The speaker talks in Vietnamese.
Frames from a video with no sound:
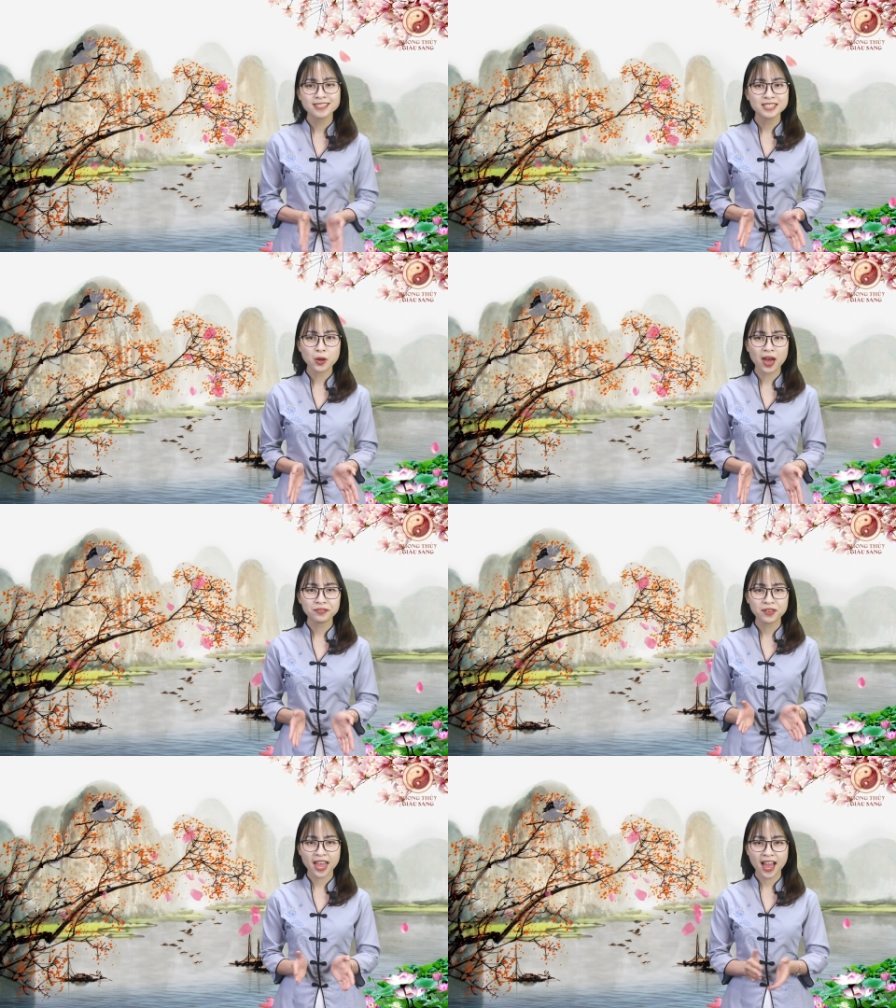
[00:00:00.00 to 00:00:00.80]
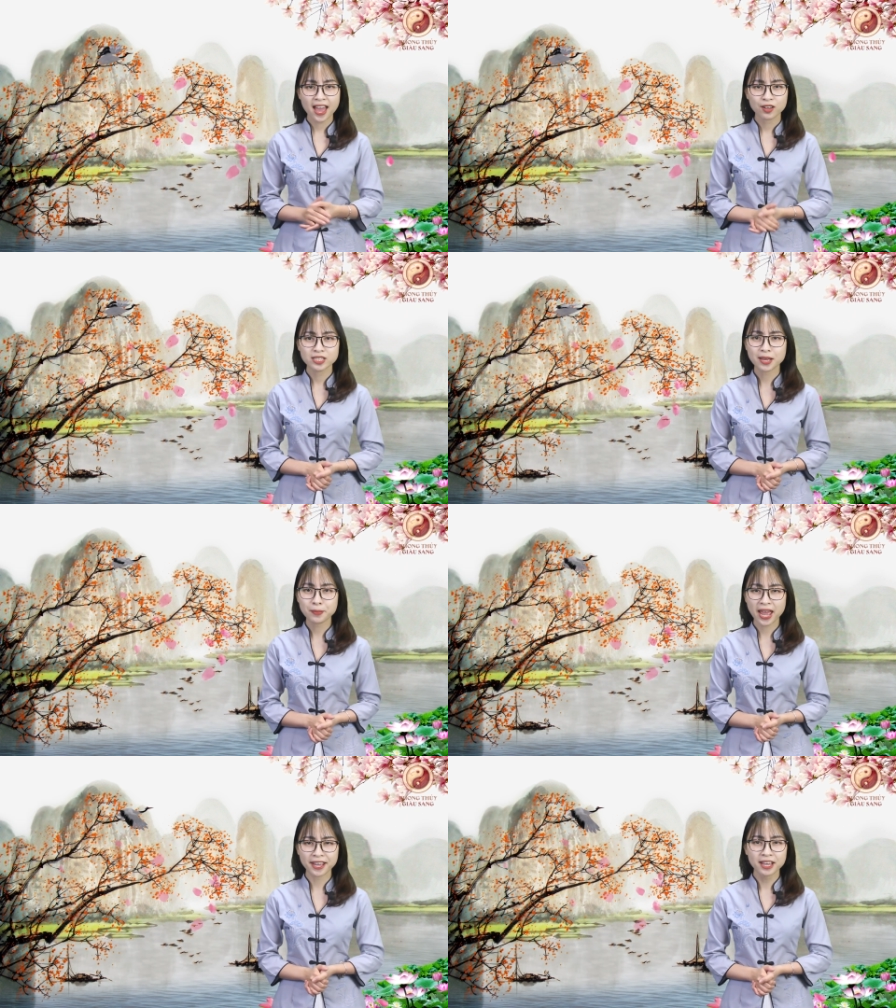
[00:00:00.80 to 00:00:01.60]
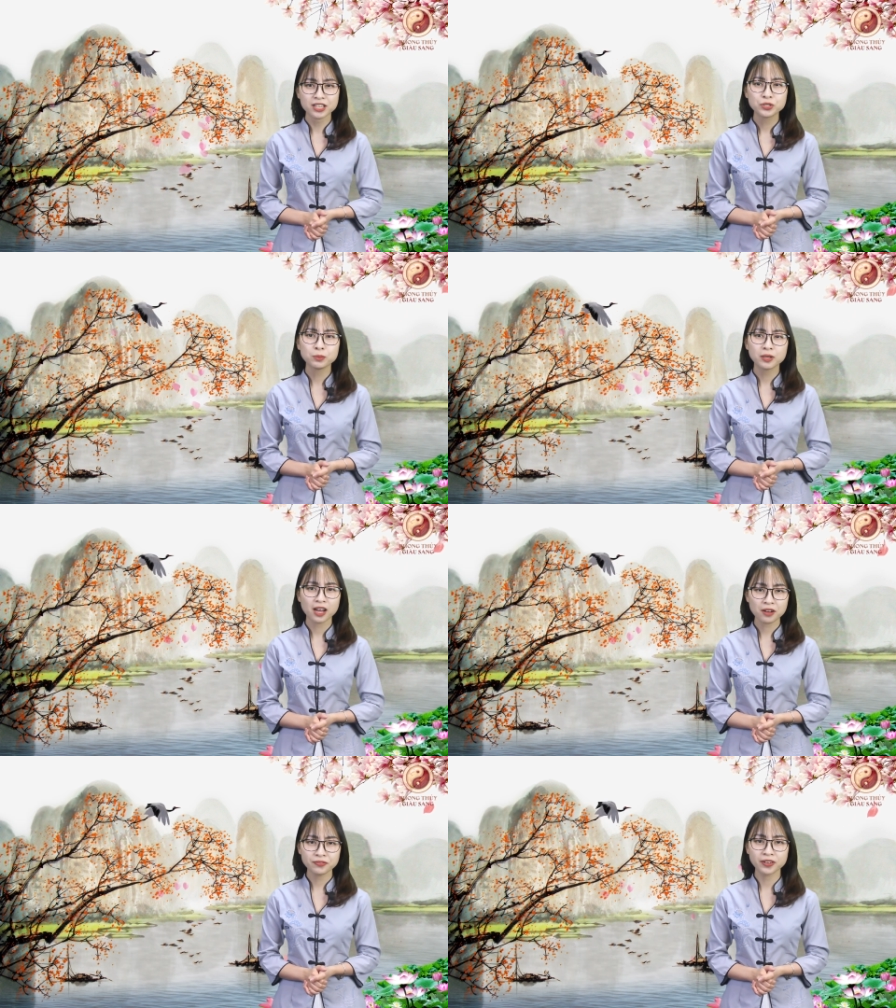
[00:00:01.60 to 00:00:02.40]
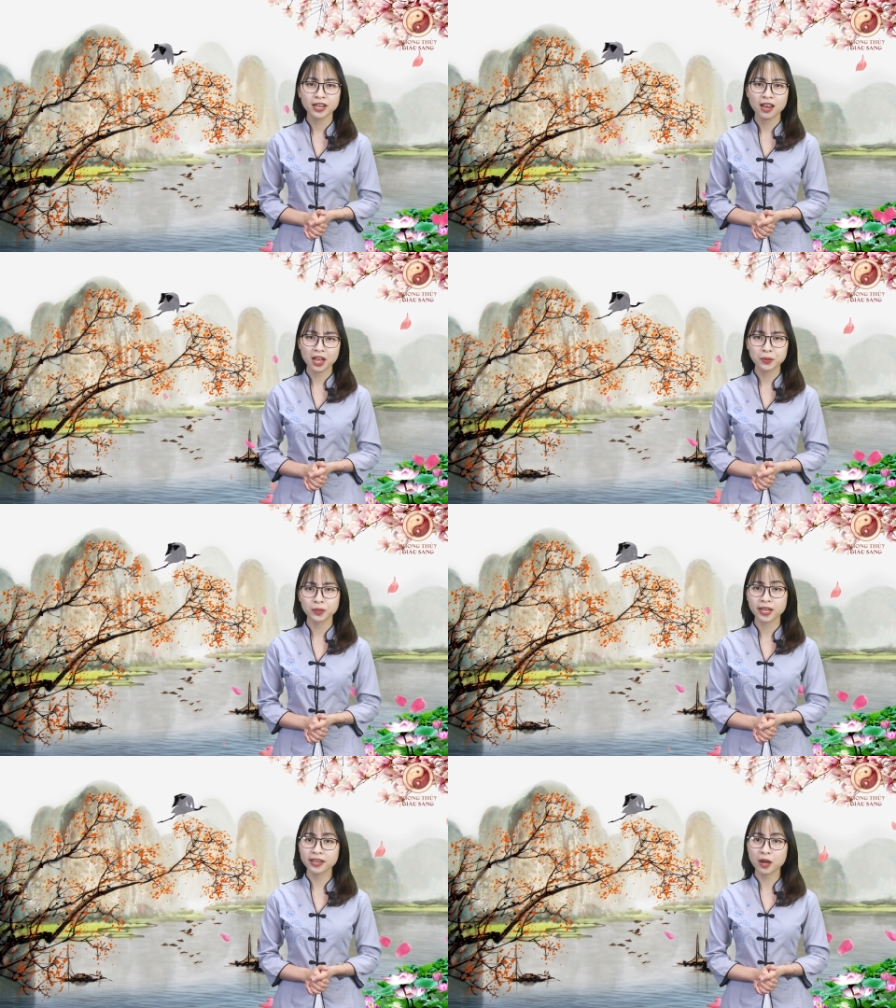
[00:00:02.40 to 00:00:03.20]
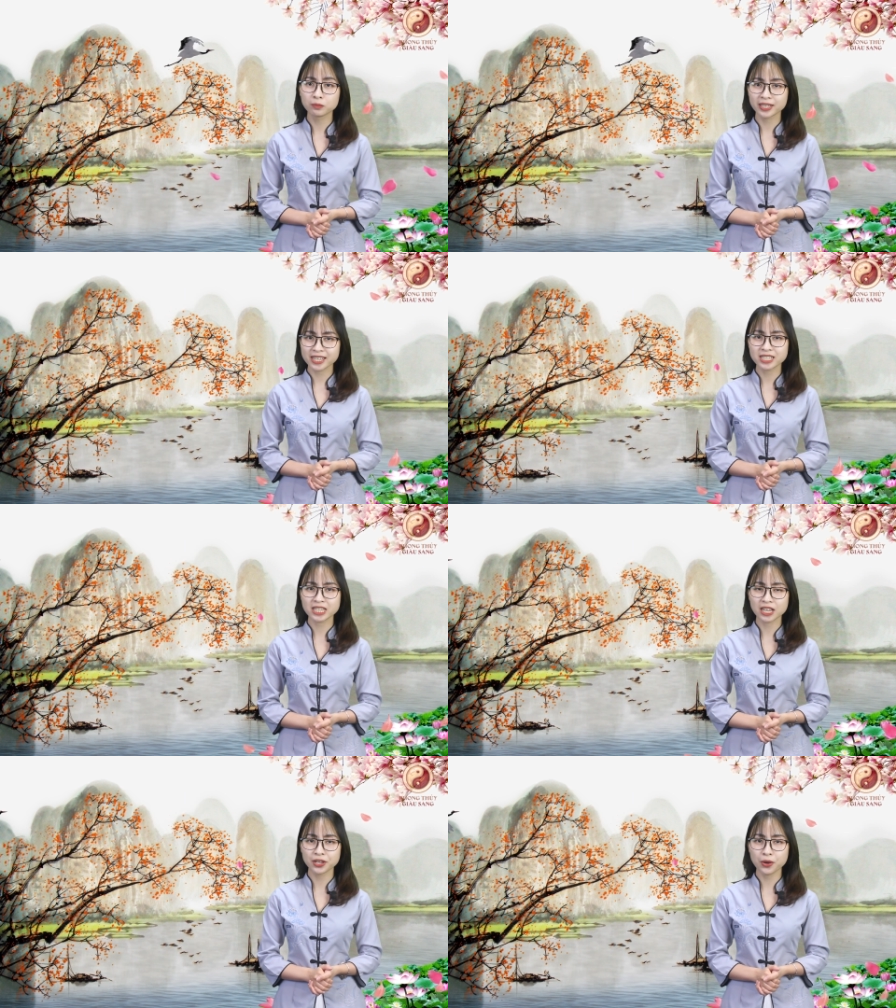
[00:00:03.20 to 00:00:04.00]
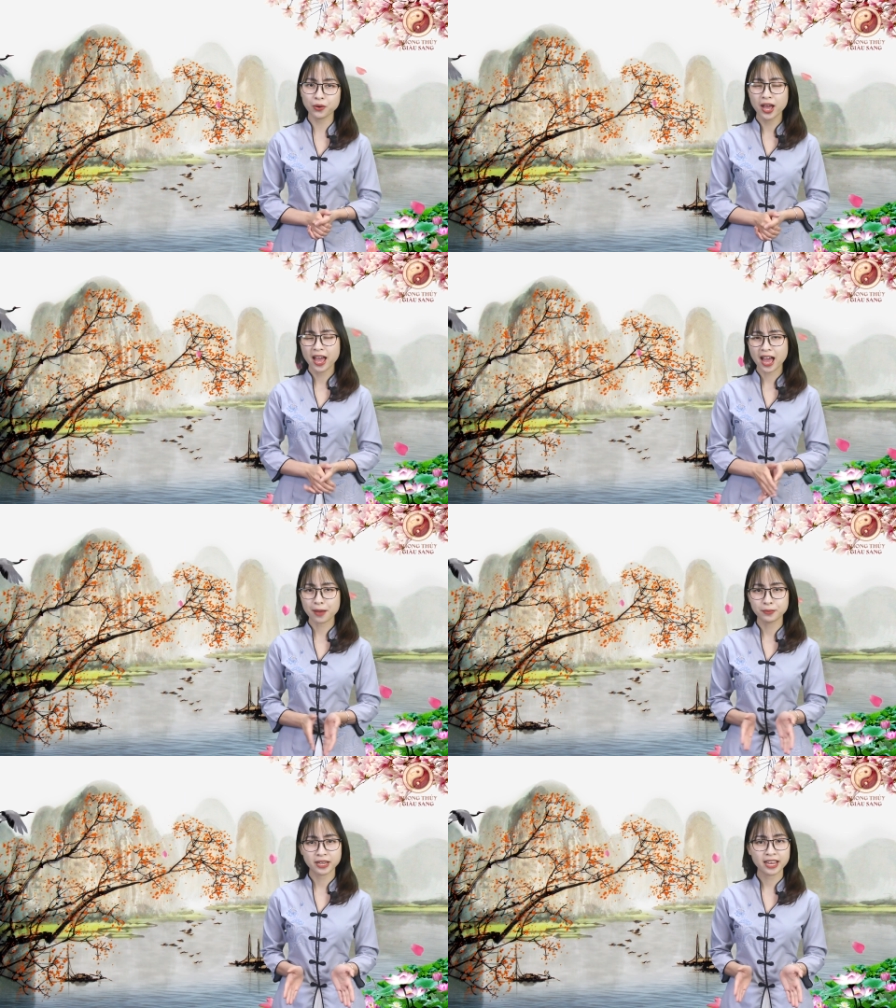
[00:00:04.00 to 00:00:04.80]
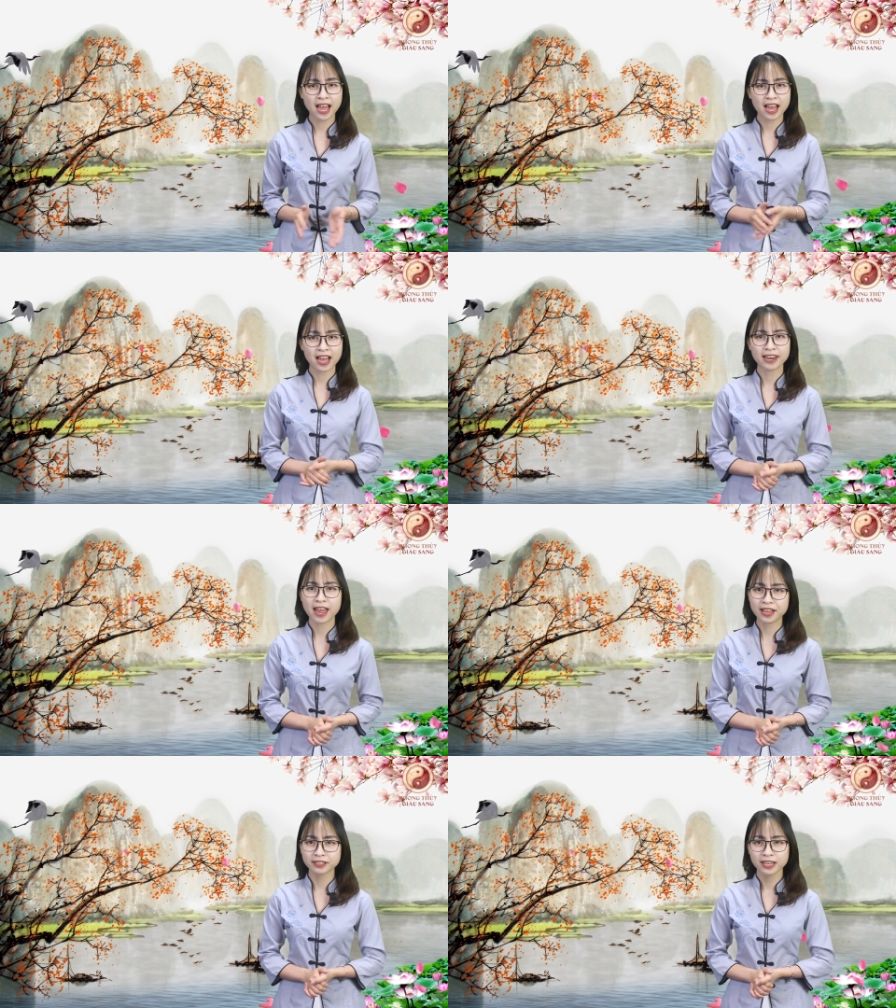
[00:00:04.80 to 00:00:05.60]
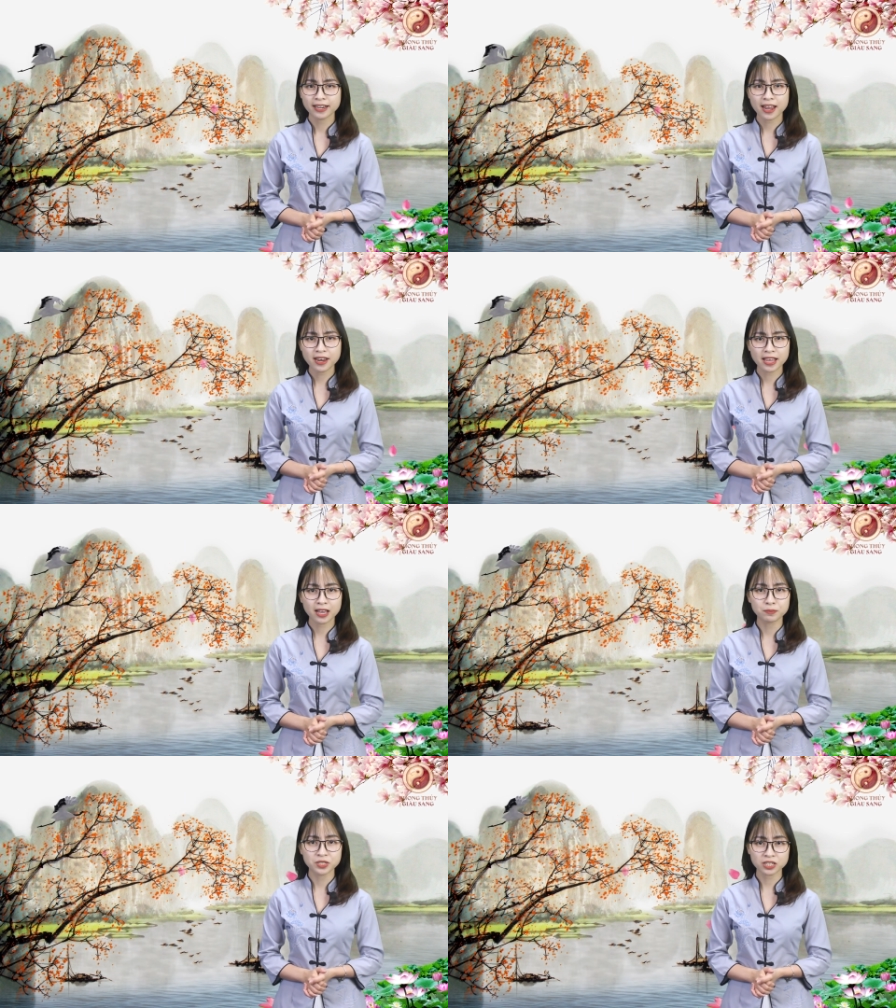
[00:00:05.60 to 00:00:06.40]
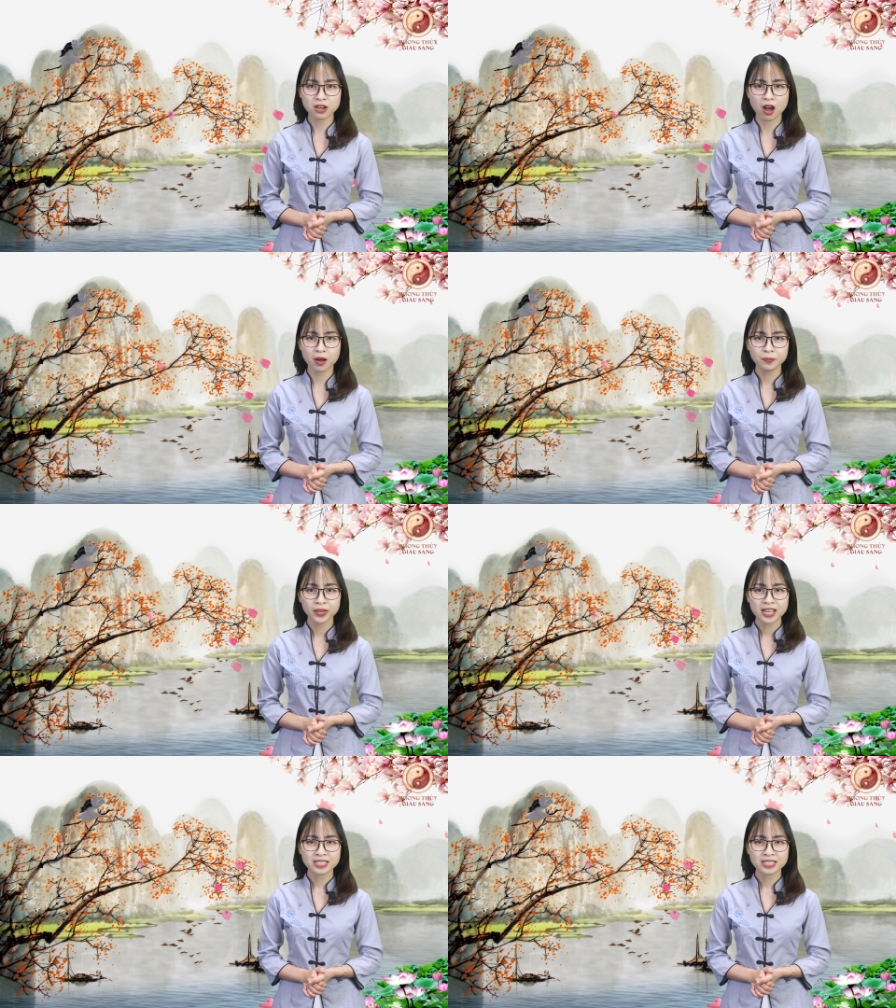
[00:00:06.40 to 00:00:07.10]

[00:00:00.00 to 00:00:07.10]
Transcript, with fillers: Dự đoán về hai con giáp này trùng khớp với lời của thần đồng tiên tri Ấn Độ Abhigya Anand đã đề cập trước đó